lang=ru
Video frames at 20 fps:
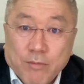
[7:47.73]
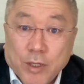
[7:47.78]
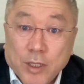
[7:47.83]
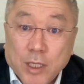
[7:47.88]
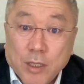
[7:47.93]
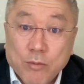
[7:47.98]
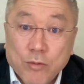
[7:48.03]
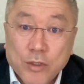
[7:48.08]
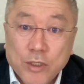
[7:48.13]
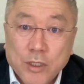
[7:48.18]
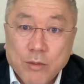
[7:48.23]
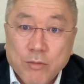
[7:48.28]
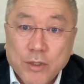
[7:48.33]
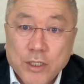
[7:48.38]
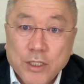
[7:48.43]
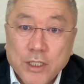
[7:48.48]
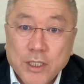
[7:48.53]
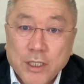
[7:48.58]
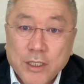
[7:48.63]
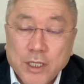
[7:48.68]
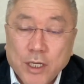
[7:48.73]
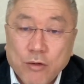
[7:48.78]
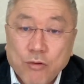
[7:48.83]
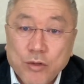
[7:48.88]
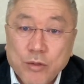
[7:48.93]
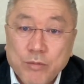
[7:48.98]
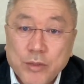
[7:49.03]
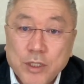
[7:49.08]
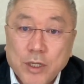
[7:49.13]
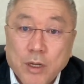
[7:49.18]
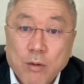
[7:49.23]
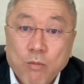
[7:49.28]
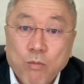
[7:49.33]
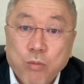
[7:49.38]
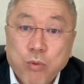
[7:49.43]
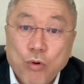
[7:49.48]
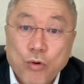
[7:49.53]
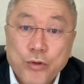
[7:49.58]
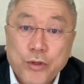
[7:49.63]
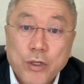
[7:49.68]
потому что мы сейчас находимся
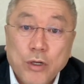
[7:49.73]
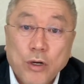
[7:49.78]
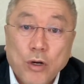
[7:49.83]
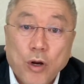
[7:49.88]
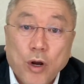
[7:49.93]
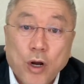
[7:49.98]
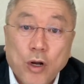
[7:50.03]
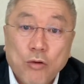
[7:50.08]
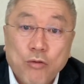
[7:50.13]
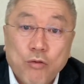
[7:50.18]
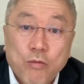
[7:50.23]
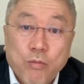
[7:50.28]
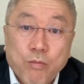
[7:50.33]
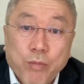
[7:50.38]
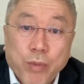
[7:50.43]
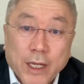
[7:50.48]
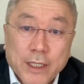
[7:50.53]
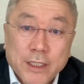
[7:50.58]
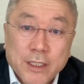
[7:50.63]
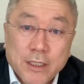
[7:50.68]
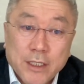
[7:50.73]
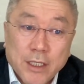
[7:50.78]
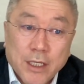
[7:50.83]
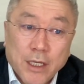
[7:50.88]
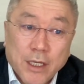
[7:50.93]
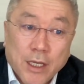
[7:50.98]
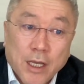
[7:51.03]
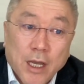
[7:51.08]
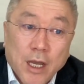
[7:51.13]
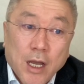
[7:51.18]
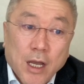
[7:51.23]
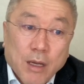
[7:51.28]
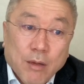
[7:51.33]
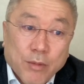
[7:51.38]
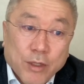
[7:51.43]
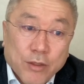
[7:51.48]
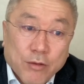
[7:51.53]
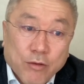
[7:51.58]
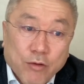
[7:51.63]
под оккупацией, под